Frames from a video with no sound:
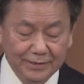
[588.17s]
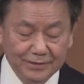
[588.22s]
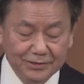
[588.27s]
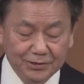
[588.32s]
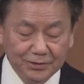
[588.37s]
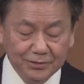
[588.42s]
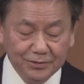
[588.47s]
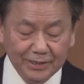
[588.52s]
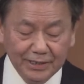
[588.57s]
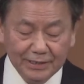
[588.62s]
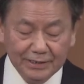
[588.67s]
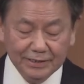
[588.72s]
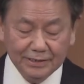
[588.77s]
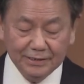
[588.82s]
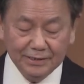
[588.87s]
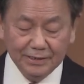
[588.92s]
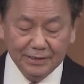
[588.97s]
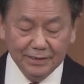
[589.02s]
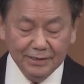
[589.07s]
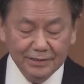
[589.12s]
就可
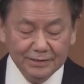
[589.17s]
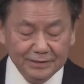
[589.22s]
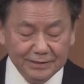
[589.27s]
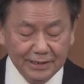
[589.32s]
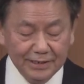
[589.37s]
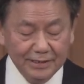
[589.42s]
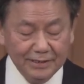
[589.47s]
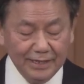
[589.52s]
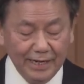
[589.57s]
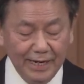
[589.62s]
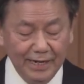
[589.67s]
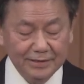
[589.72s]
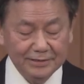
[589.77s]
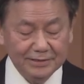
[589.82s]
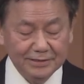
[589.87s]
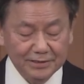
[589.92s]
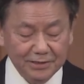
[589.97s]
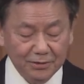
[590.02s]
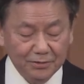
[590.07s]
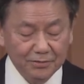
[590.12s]
以先拿
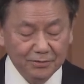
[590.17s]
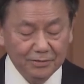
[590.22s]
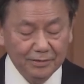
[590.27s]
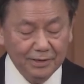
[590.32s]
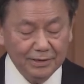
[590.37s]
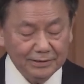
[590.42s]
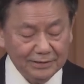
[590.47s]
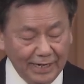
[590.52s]
石头